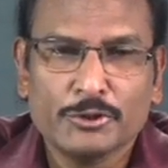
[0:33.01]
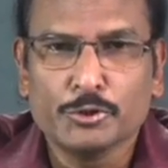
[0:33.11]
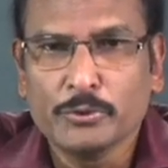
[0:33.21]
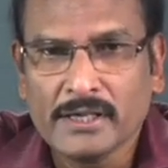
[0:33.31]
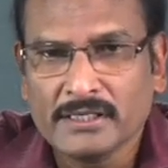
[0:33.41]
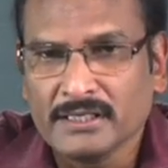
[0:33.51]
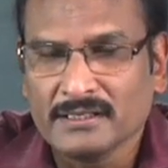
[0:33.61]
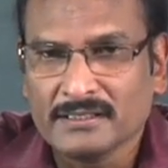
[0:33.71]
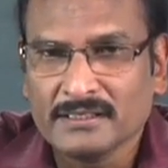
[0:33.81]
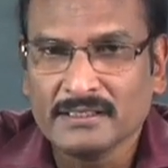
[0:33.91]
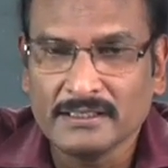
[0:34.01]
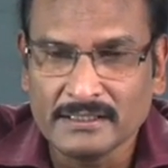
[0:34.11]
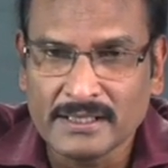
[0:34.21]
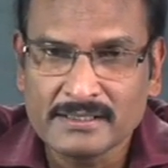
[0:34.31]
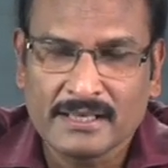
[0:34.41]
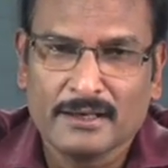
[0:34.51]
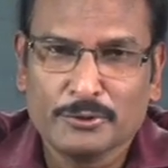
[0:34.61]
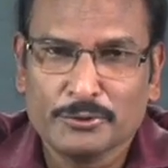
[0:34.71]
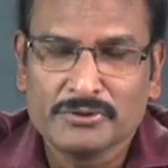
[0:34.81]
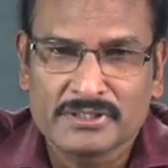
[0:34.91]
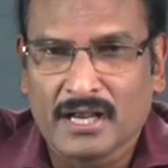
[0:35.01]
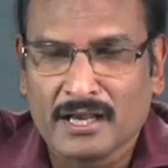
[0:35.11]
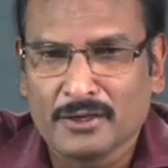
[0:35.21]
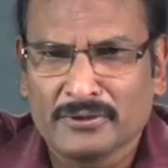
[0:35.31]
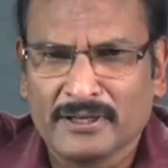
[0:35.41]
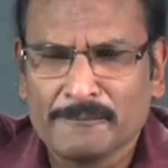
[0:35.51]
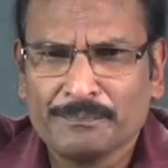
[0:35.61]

యుఏఈ ఈ దేశాల్లో సంఘాలున్నాయి